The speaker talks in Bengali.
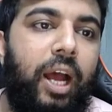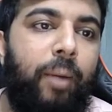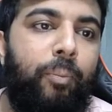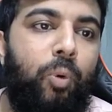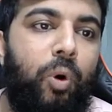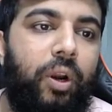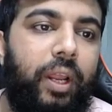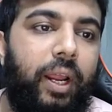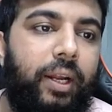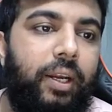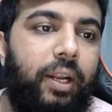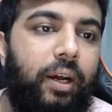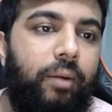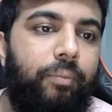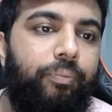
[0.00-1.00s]
আপওয়ার্ক
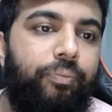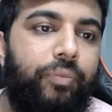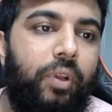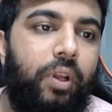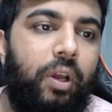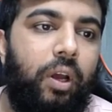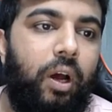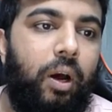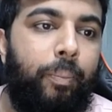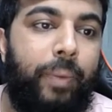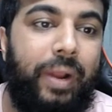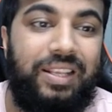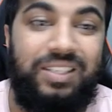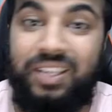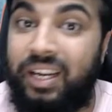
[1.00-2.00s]
একটা
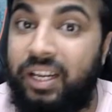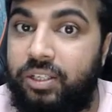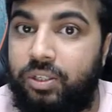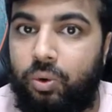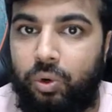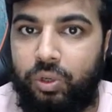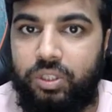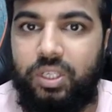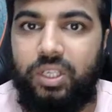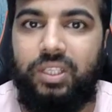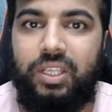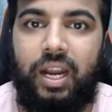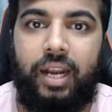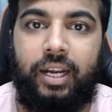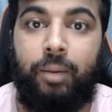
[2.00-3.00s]
প্রেস রিলিজ করেছে
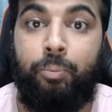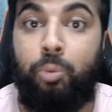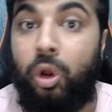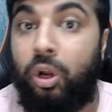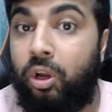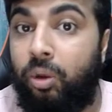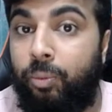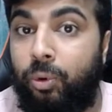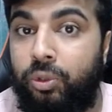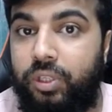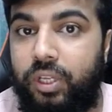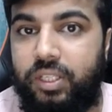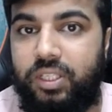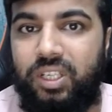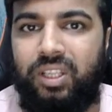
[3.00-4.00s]
তারা একটা প্রজ্ঞাপন
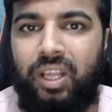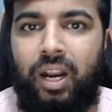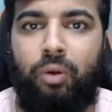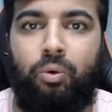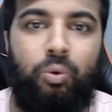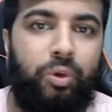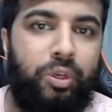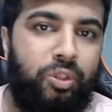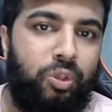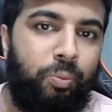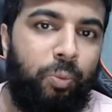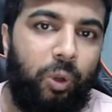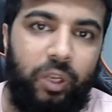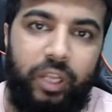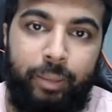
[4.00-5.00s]
দিয়েছে তারা কোনো কিছু
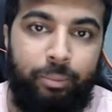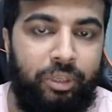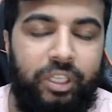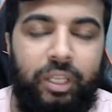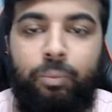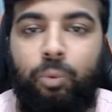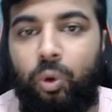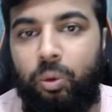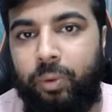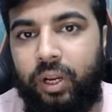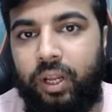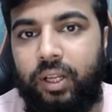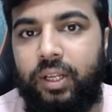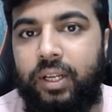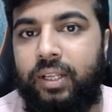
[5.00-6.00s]
বললে এমনিতেই বলবে
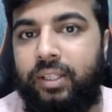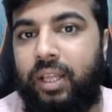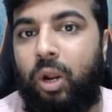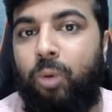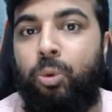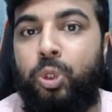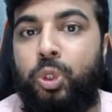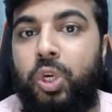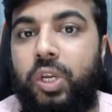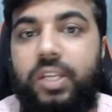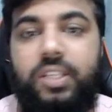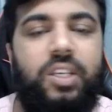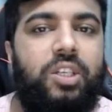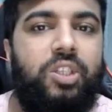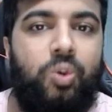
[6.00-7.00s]
না তারা অবশ্যই
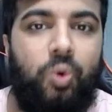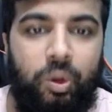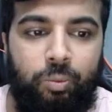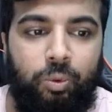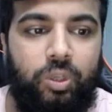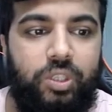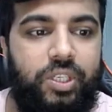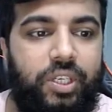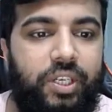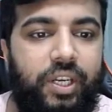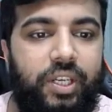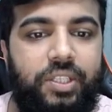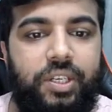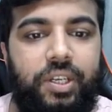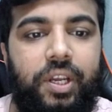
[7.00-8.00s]
রিসার্চ করে বলেছে ঠিক
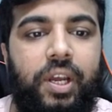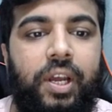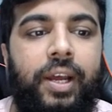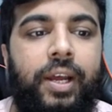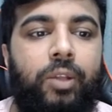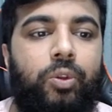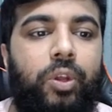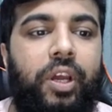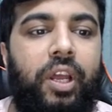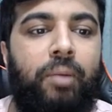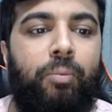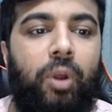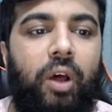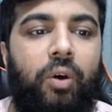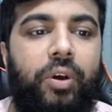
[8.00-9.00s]
আছে তো এখানে
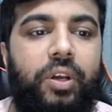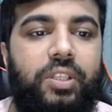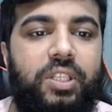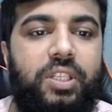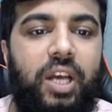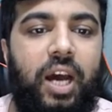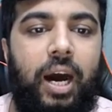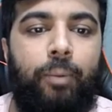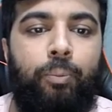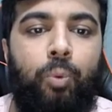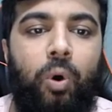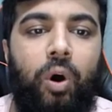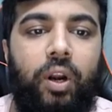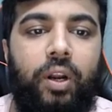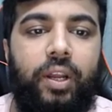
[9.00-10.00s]
বলা হয়েছে যে
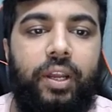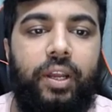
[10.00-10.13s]
আপওয়ার্ক